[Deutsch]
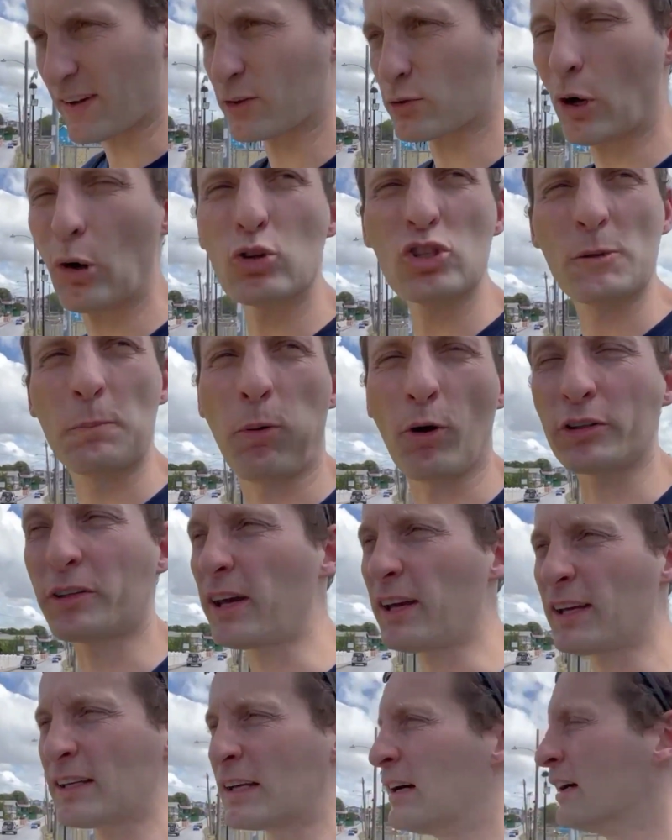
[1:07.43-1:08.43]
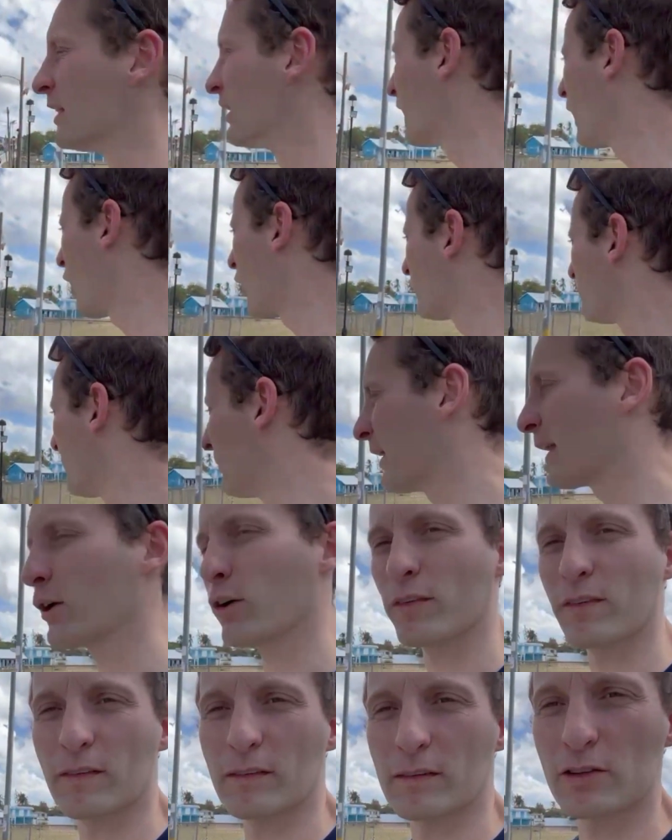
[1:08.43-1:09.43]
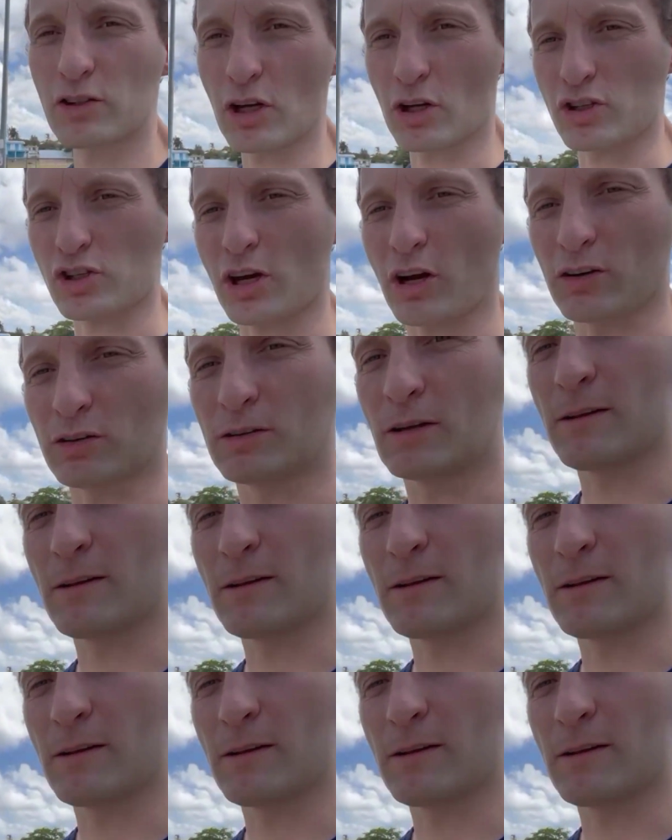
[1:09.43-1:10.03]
war Groundspotting auf Barbados. Ciao, ciao.